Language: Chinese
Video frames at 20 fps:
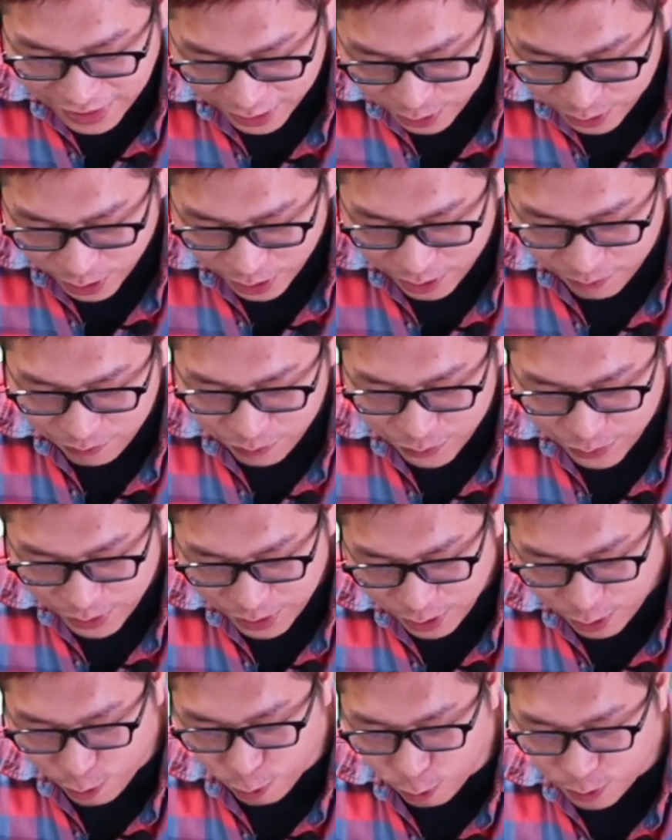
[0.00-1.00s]
他说
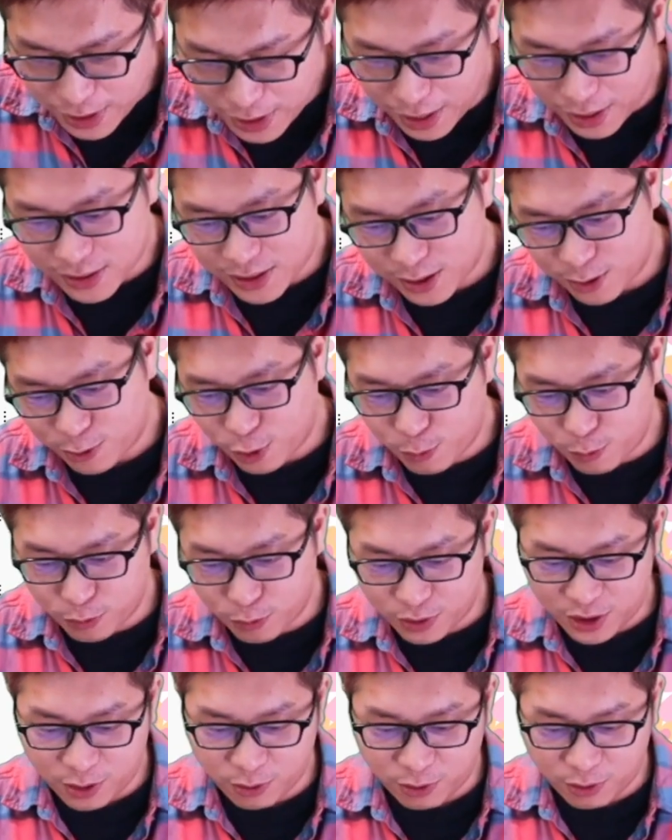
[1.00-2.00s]
股价似乎
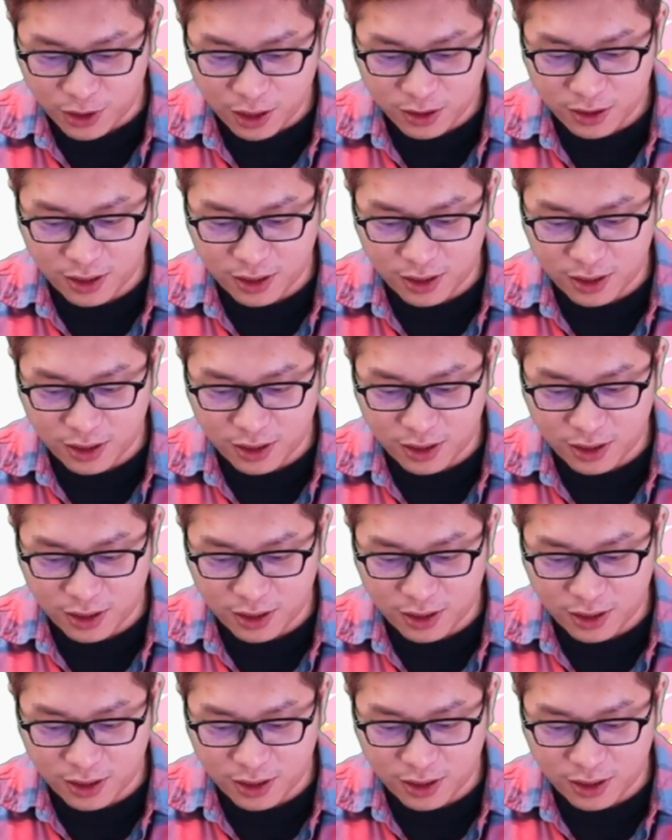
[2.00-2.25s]
不齐，我这样